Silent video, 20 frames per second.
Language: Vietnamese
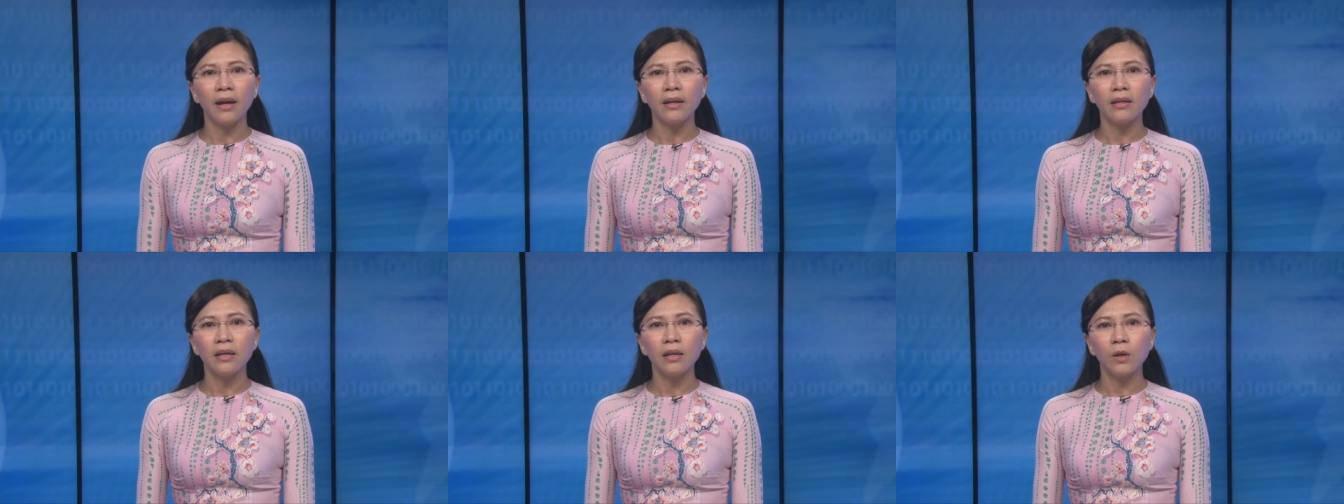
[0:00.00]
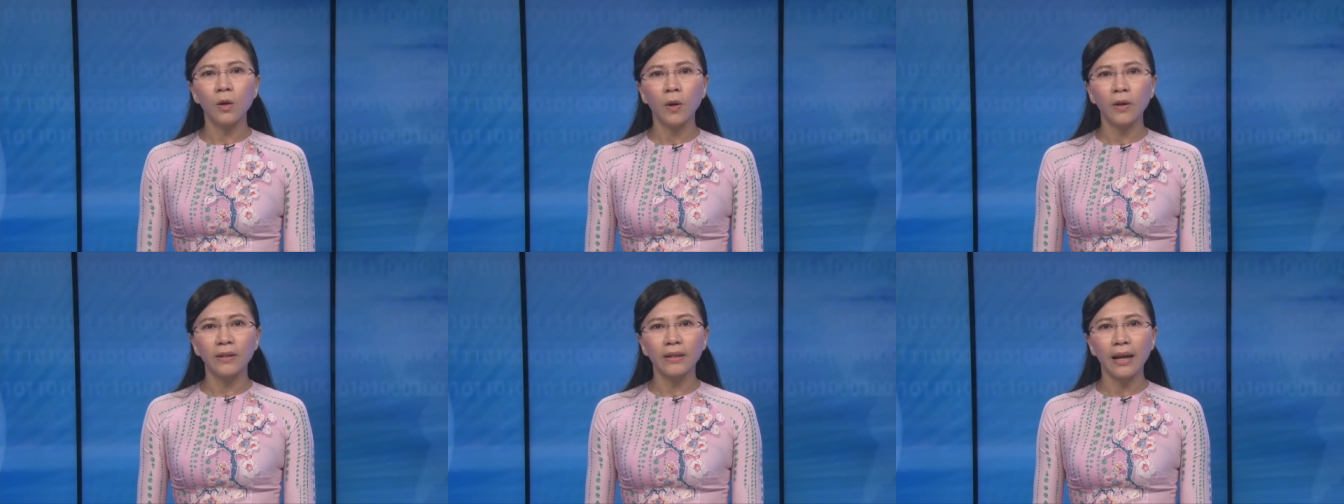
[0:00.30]

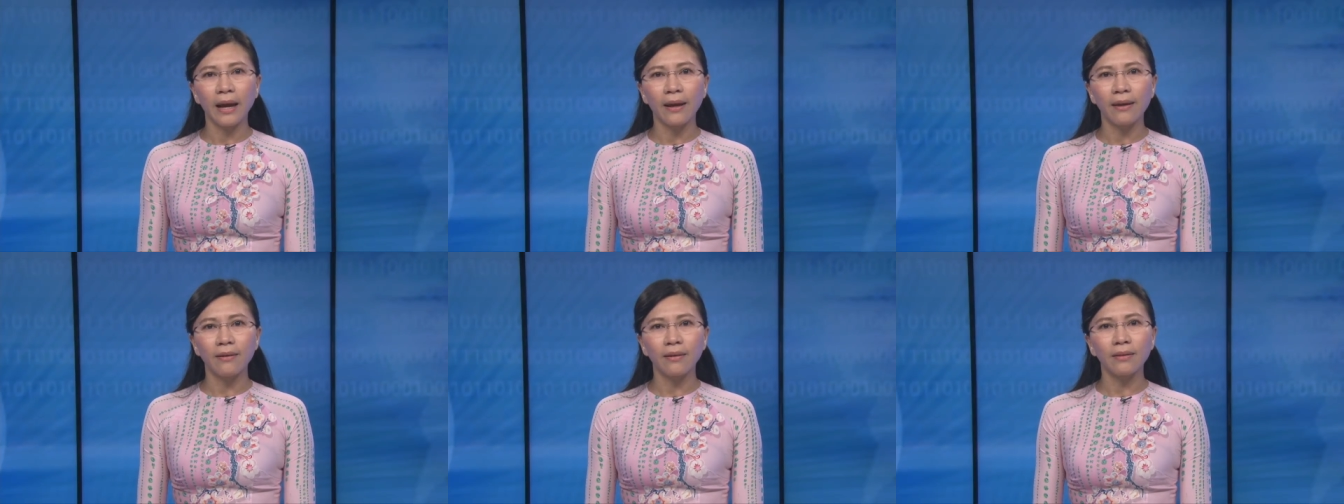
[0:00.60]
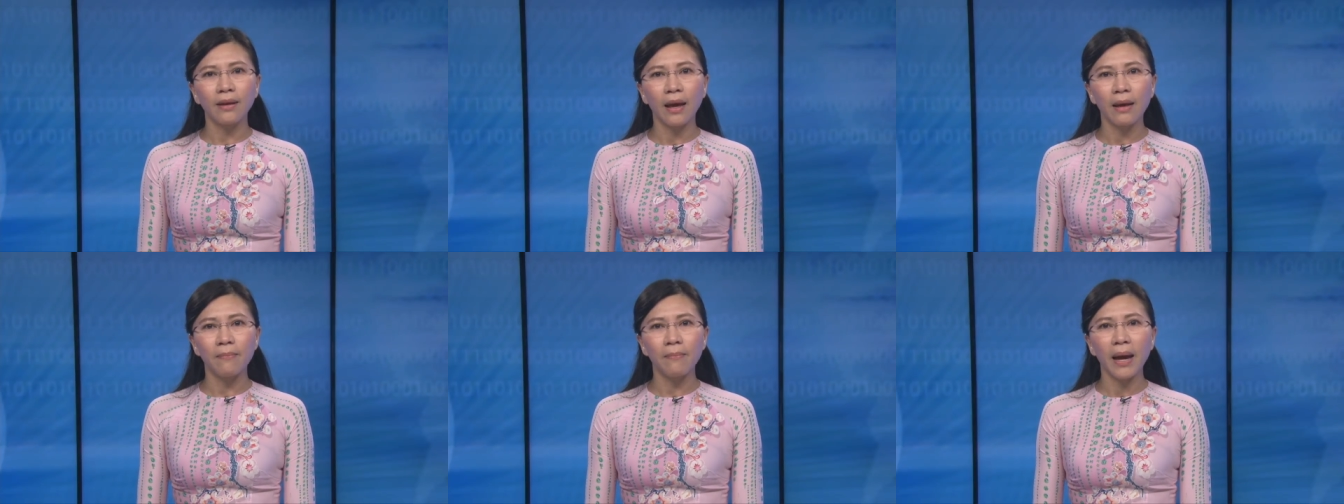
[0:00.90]
dự luật này có
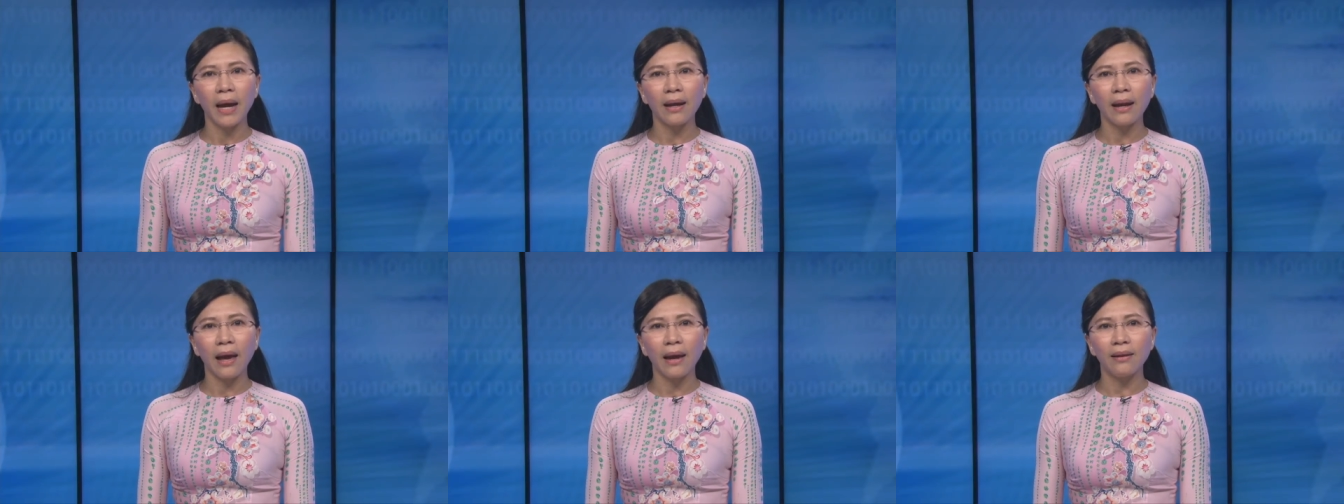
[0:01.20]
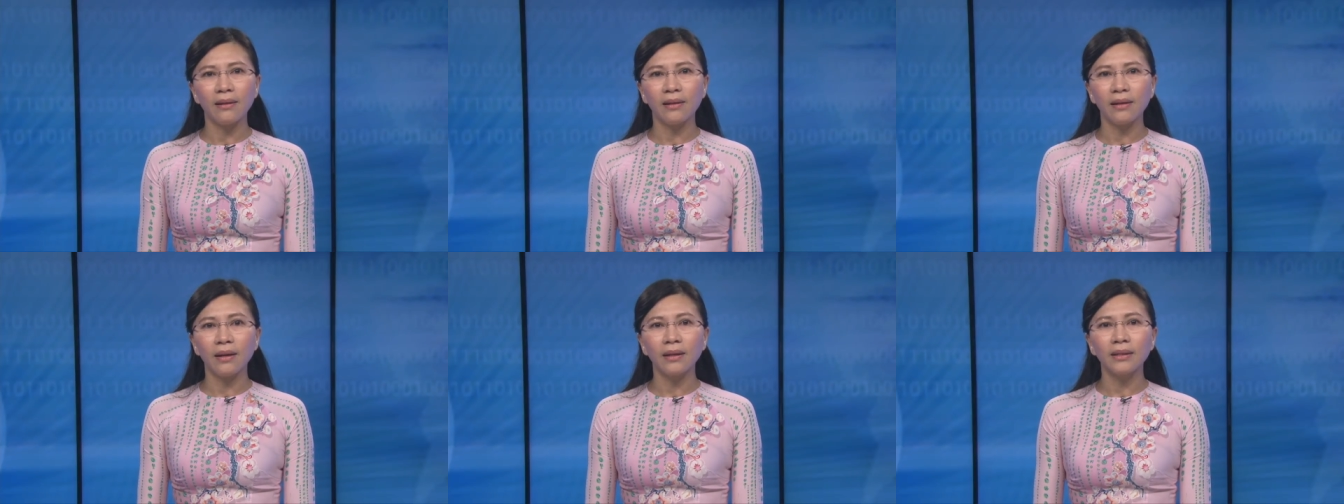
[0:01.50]
thể mang
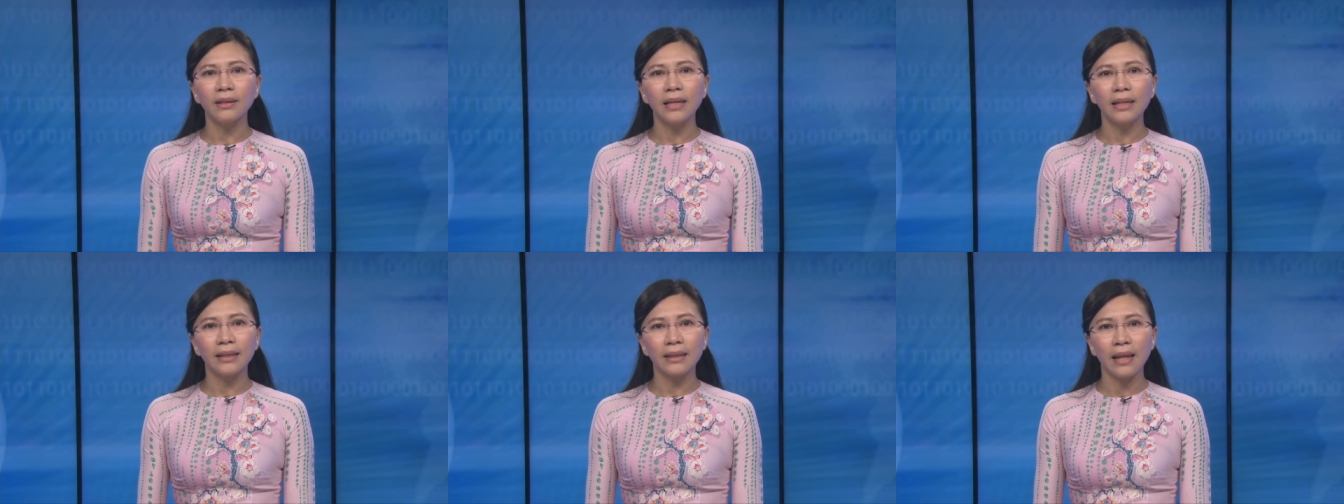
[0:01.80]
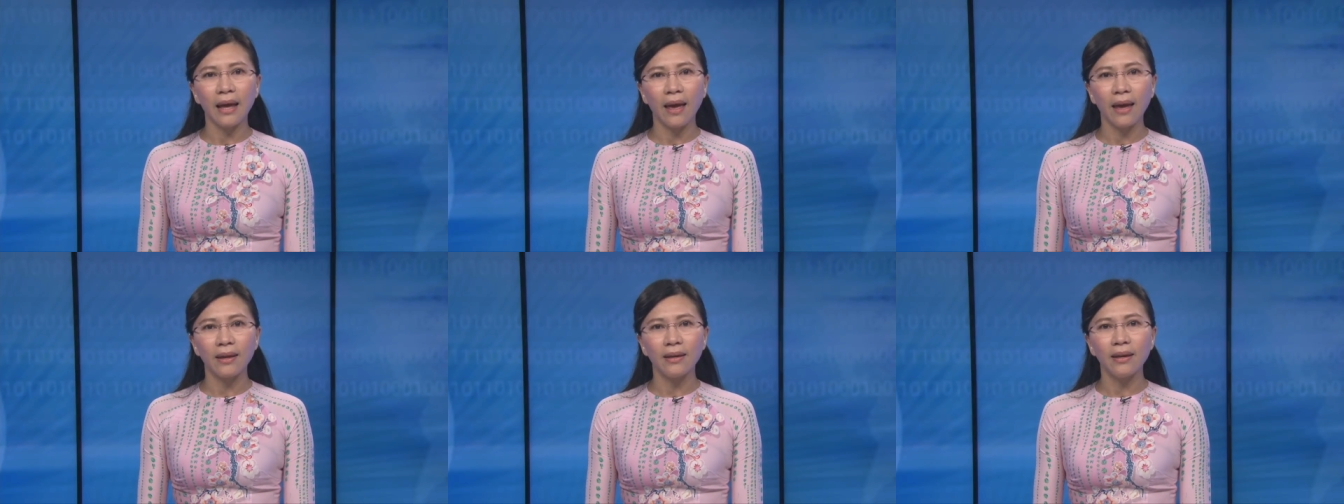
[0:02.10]
lại lợi ích kinh
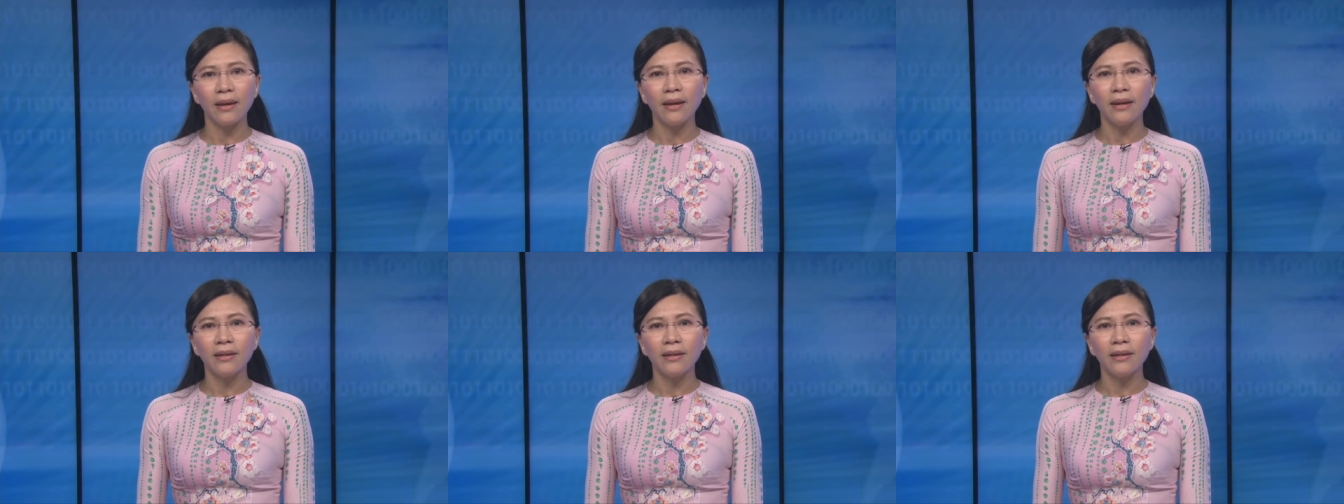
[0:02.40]
tế,